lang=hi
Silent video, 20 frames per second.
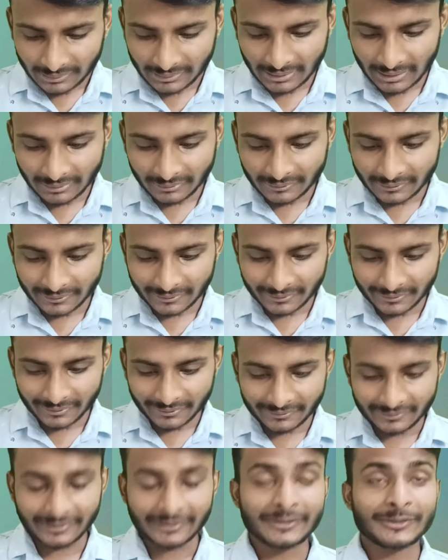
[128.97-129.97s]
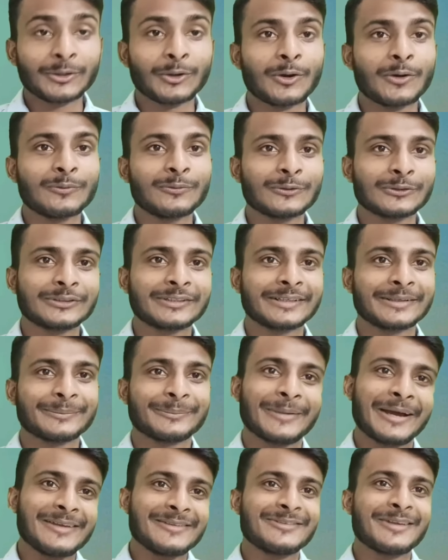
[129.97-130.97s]
क्या सैटरडे संडे ऑफ होते
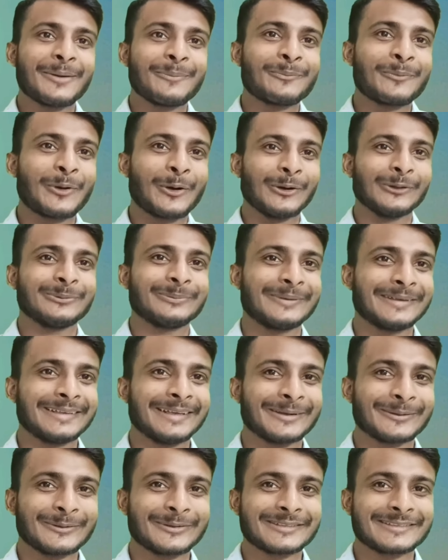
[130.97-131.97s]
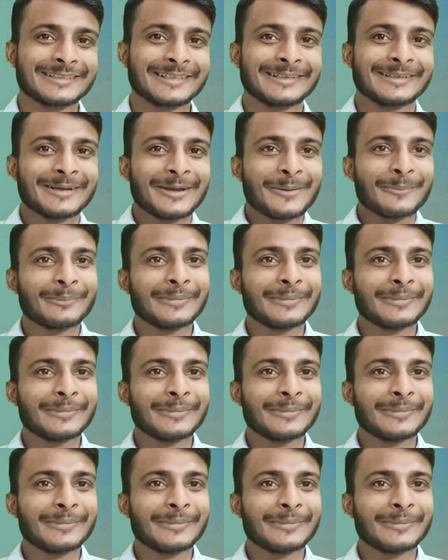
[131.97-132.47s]
हैं भाई साहब बहुत बढ़िया क्वेश्चन